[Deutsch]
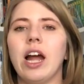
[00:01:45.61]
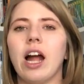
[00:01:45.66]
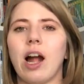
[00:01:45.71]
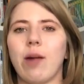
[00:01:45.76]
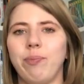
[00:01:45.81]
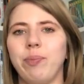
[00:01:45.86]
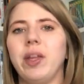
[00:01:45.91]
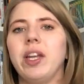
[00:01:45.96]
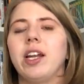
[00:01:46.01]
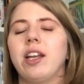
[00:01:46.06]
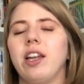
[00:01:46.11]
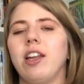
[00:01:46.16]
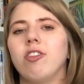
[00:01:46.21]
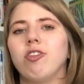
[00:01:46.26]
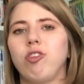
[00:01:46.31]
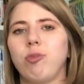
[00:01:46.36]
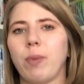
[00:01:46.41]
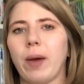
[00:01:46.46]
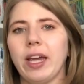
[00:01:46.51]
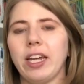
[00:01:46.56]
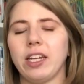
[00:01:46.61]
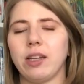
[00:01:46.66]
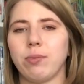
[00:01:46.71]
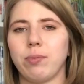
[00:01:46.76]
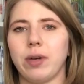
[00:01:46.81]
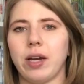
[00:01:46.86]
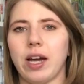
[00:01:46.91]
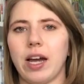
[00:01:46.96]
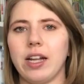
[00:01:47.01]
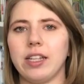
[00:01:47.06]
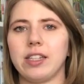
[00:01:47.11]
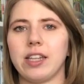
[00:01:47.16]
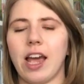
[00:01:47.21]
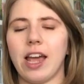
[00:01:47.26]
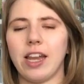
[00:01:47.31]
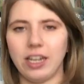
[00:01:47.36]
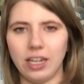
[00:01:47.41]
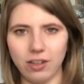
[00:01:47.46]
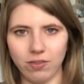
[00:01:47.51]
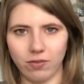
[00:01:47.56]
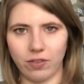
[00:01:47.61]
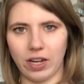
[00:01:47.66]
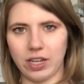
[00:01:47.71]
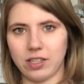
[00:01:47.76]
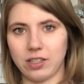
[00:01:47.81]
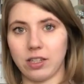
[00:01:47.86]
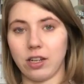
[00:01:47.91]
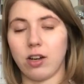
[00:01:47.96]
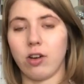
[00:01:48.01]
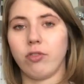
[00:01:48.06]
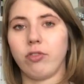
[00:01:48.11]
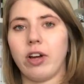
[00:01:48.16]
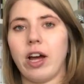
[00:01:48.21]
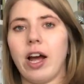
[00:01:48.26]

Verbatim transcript: habt ihr dann entsprechend bereits einen Hinweis darauf